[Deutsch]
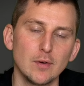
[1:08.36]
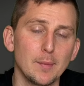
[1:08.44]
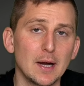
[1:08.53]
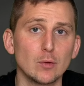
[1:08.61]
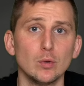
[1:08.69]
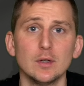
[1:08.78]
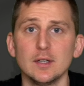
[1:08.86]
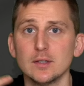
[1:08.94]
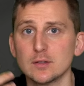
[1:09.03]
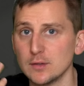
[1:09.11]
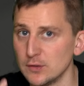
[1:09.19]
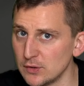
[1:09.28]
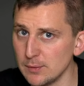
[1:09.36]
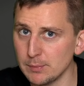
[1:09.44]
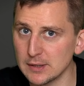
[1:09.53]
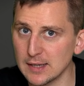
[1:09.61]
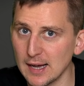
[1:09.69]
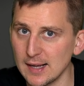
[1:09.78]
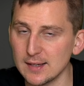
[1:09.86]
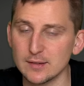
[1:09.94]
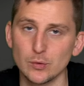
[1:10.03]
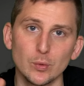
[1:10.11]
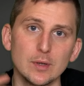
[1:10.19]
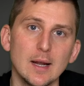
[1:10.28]
Verpackung ist simpel
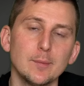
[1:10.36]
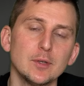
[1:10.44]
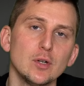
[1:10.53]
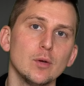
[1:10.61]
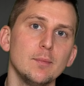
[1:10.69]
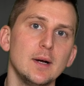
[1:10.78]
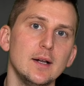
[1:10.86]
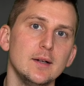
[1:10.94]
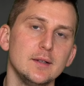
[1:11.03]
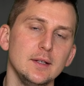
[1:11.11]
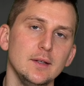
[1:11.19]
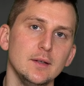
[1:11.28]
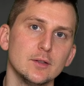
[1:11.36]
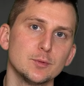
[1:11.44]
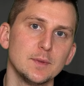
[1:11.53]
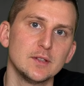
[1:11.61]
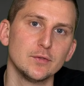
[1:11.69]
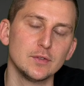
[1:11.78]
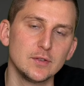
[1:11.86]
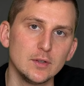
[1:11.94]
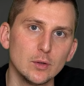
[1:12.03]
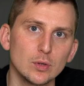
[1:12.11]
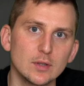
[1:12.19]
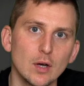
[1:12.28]
gehalten. Unten habt ihr nochmal die
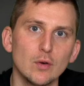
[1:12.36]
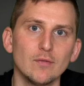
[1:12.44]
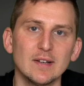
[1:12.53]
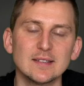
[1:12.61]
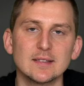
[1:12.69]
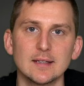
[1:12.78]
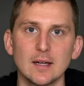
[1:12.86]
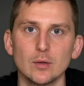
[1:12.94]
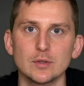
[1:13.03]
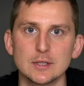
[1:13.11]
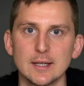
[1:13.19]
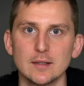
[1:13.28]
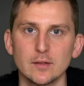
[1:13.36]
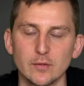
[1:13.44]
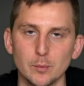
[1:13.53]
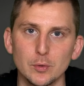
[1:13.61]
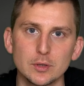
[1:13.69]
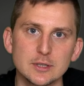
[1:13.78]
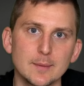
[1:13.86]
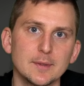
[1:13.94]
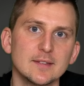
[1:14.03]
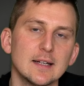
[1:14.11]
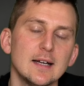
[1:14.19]
Spezifizierung drauf, was genau sich dahinter verbirgt. Ich habe das